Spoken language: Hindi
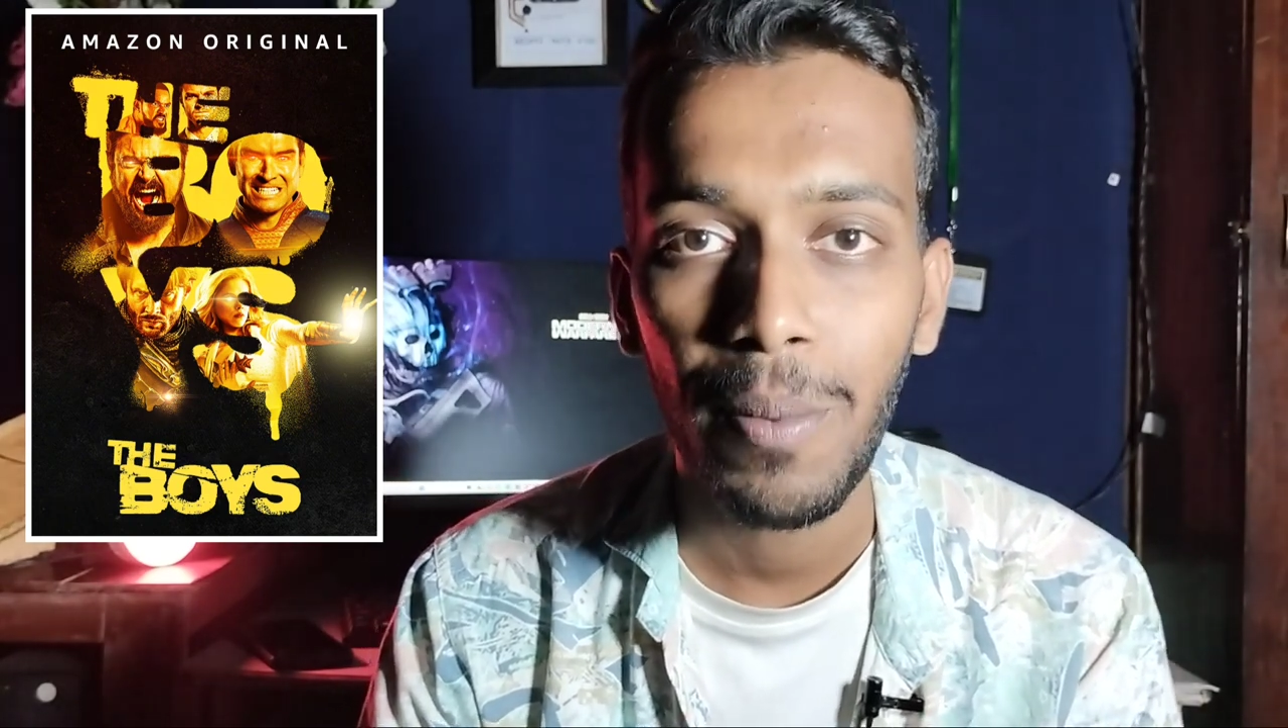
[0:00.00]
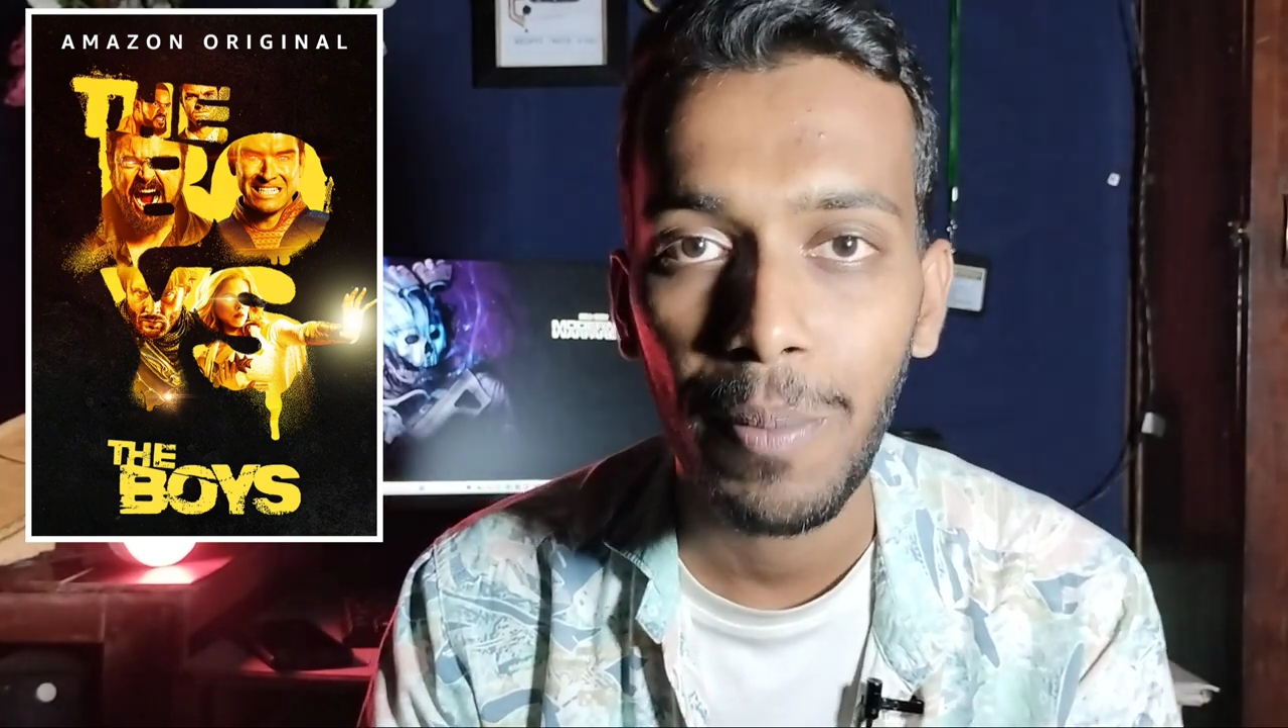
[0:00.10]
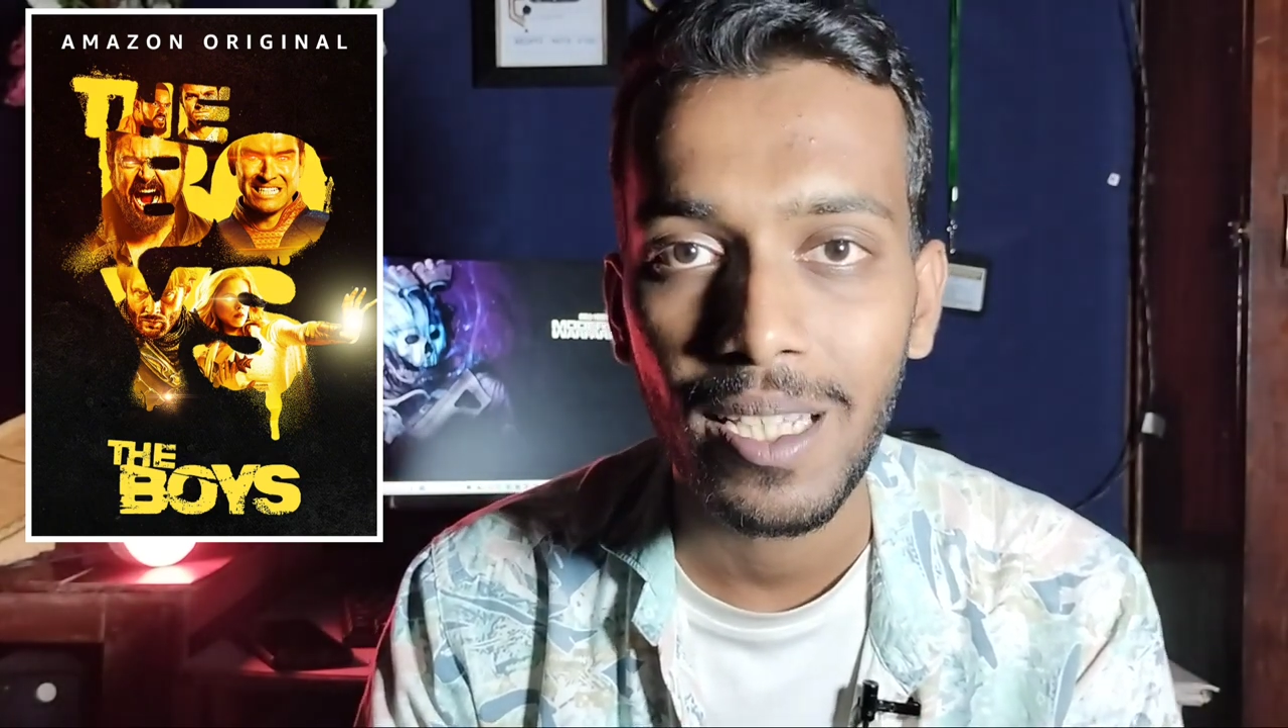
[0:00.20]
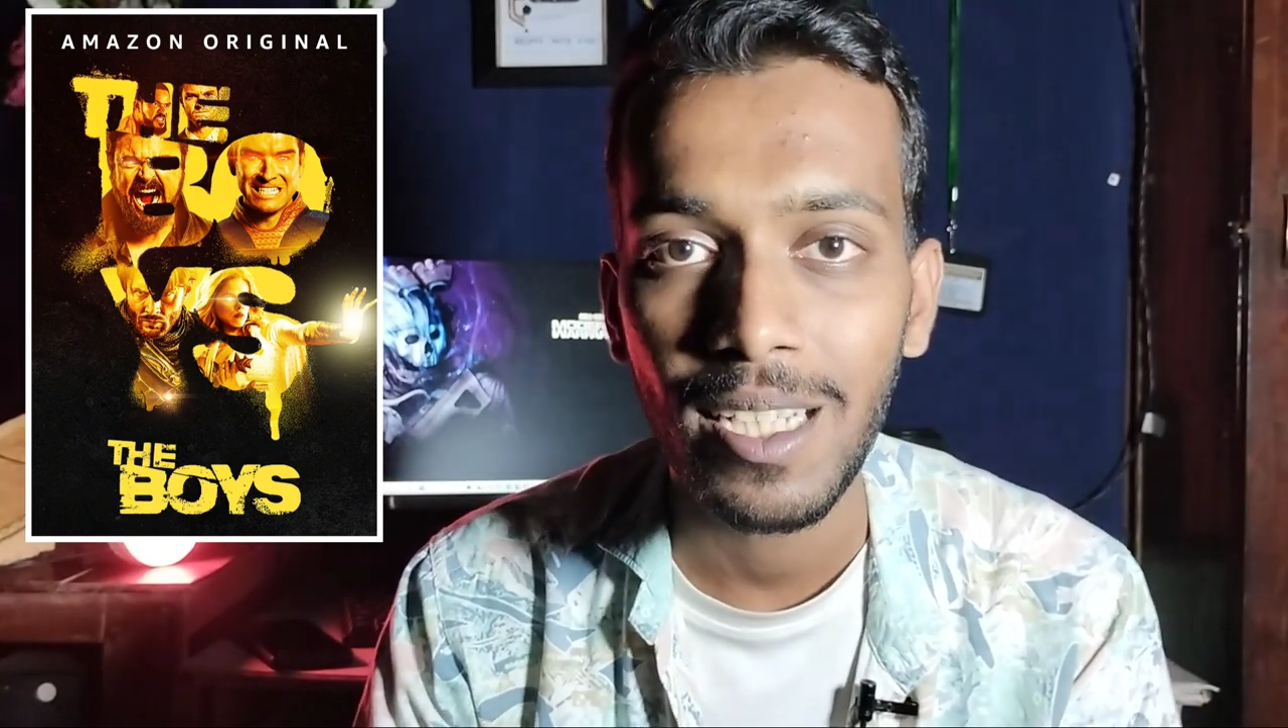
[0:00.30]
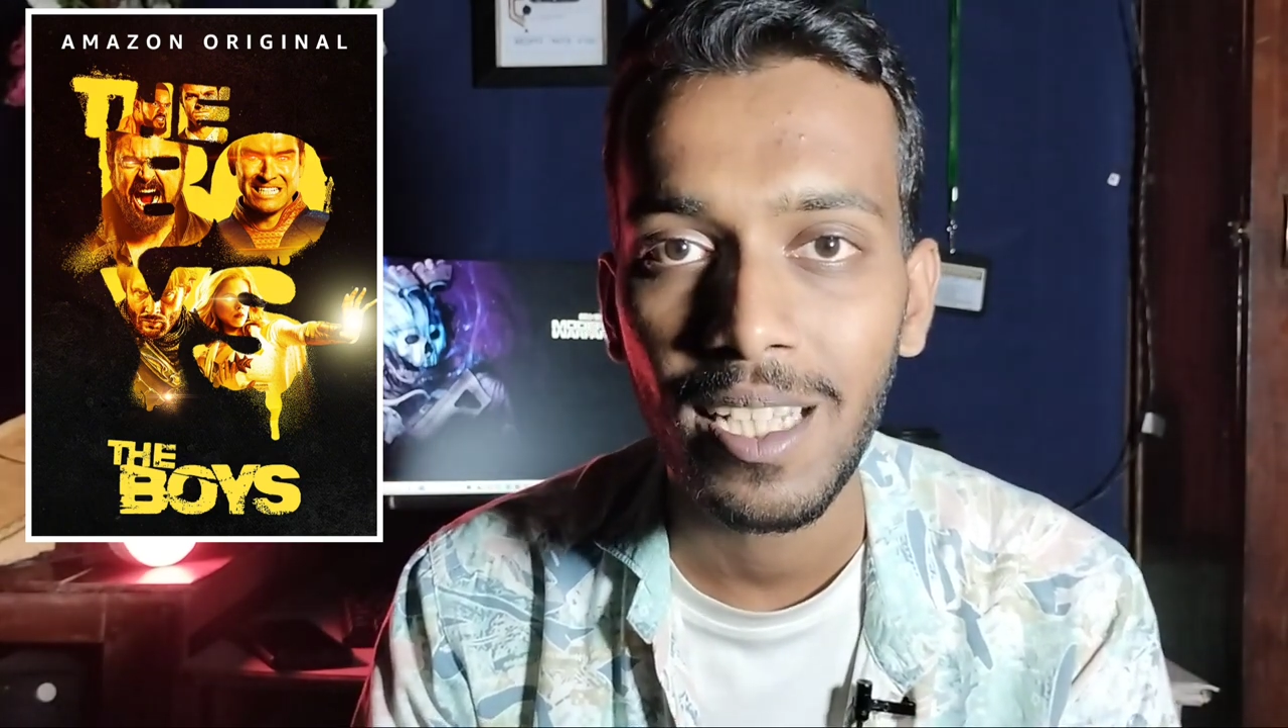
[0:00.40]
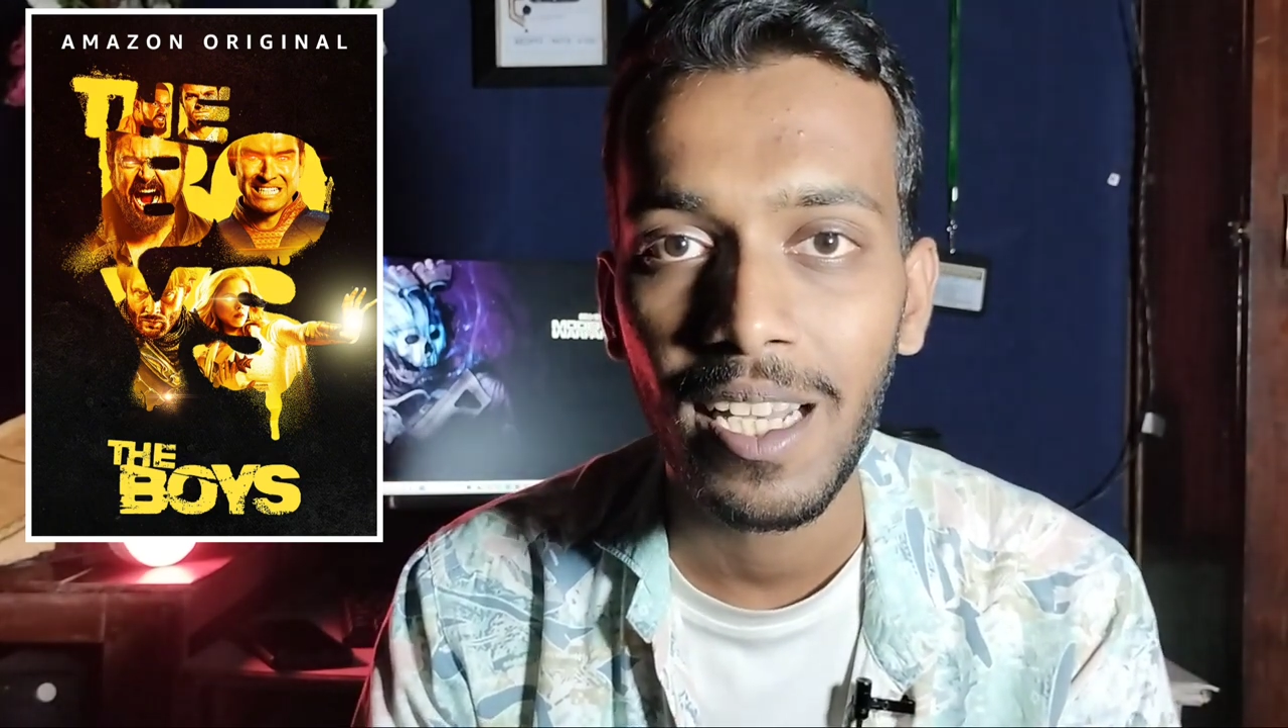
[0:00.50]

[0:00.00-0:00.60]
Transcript: ये पता